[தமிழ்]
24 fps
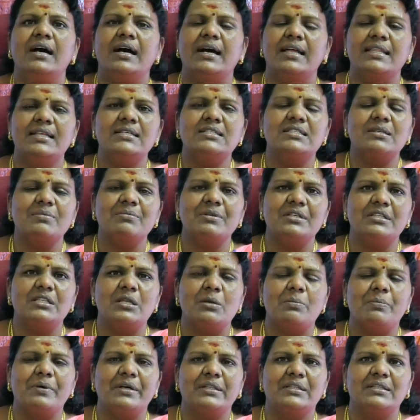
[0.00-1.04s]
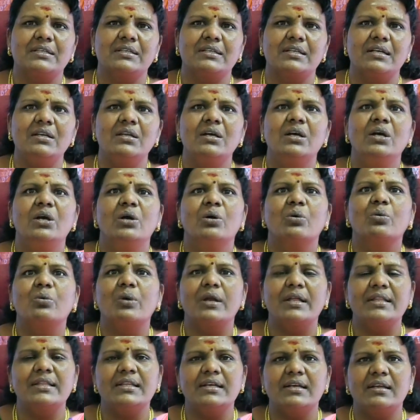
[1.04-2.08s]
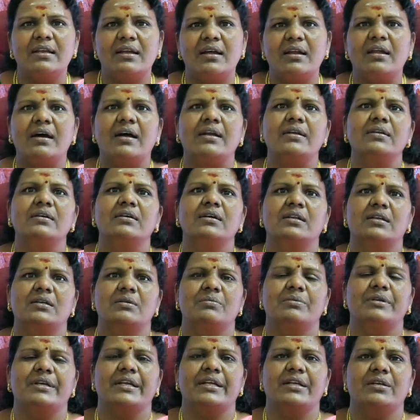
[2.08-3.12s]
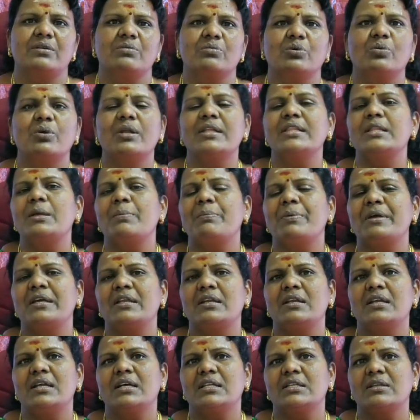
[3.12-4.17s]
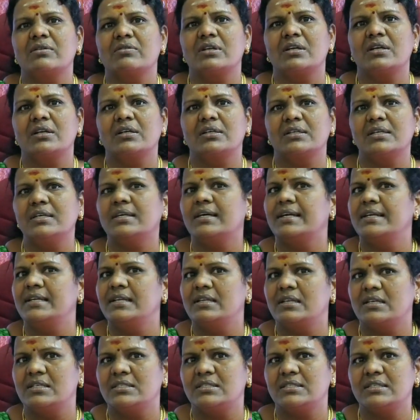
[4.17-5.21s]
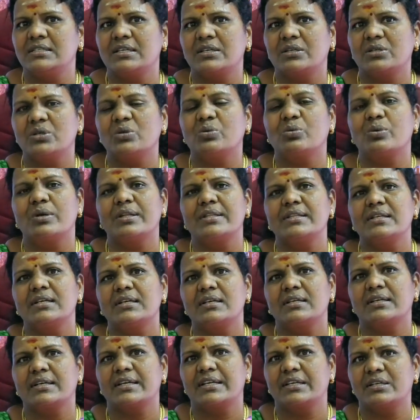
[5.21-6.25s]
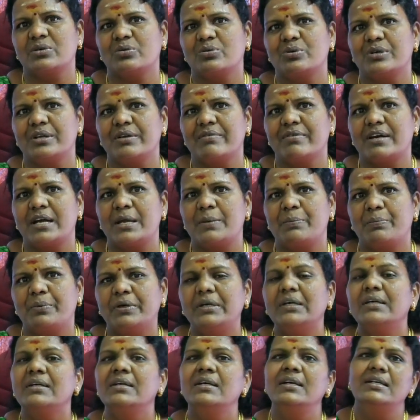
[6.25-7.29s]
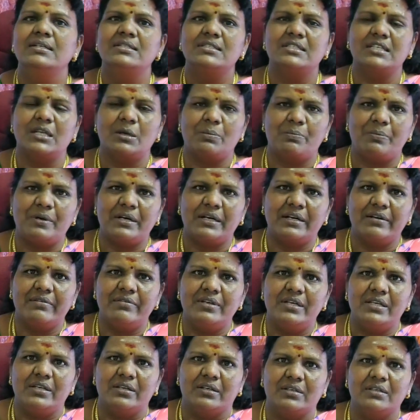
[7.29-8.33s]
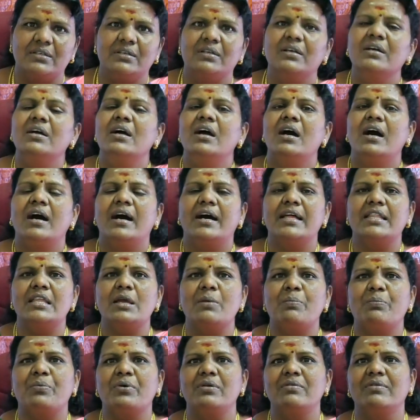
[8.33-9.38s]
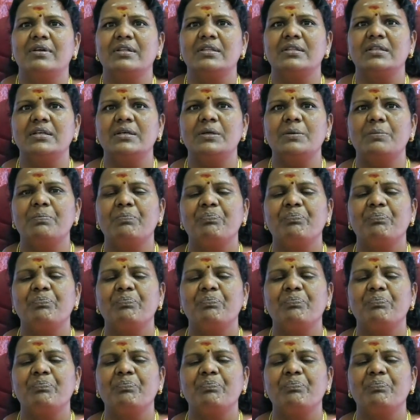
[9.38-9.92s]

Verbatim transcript: அதே சமயத்தில் பார்த்திங்கன்னா குழந்தைகளால் அனுகிரகம் கிடைக்கும் குழந்தை பேர் இல்லாதவர்களுக்கு கன்னிராசினருக்கு குழந்தைகள் கிடைக்கக்கூடிய வாய்ப்பு சிறப்பாகவே இருக்குது அதே போல் வந்து